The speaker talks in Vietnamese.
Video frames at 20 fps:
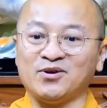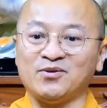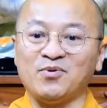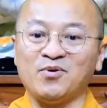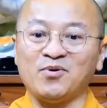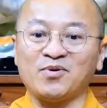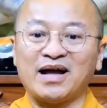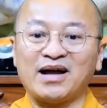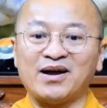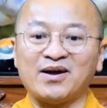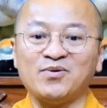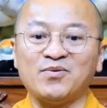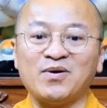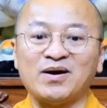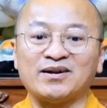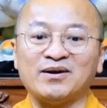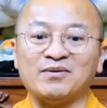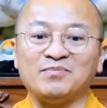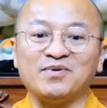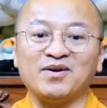toàn bộ các cái
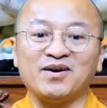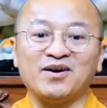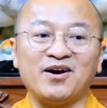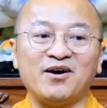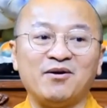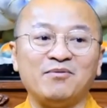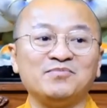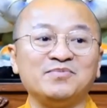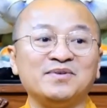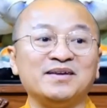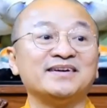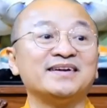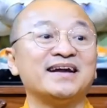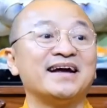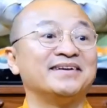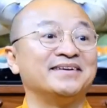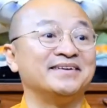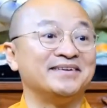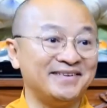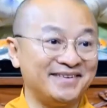hoạt động đó không diễn
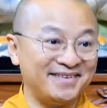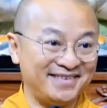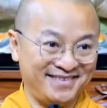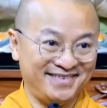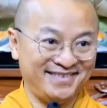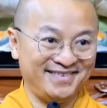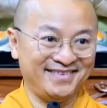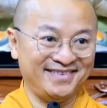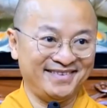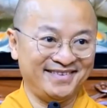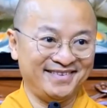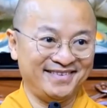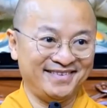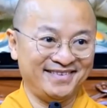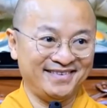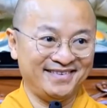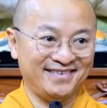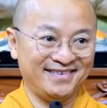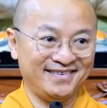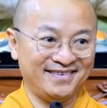ra nữa,
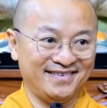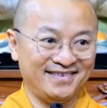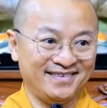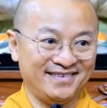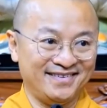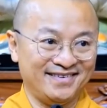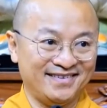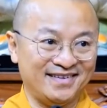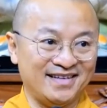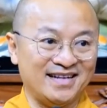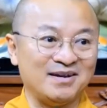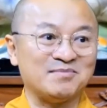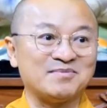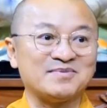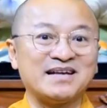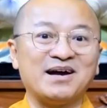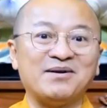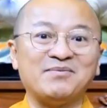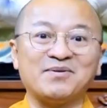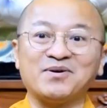thì
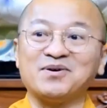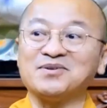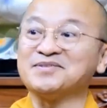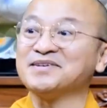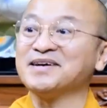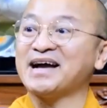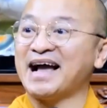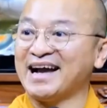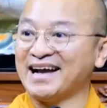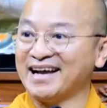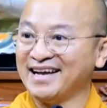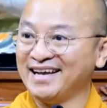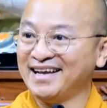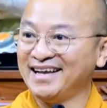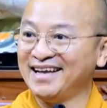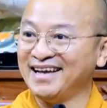làm sao mà có sự ăn?